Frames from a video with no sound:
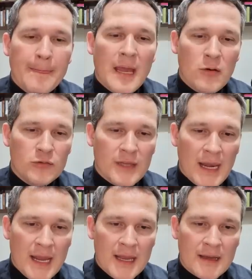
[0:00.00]

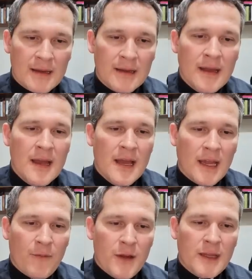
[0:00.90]
Jerusalén,
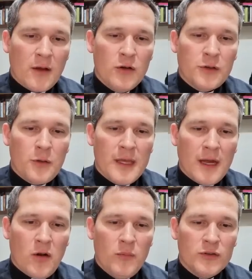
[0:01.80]
que fuiste
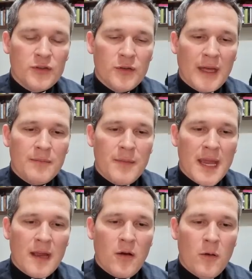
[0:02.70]
construida como ciudad
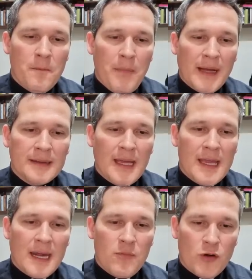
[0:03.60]
bien compacta
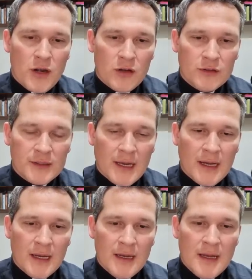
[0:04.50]
y
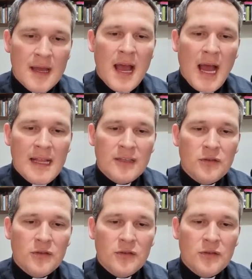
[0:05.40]
armoniosa. Allí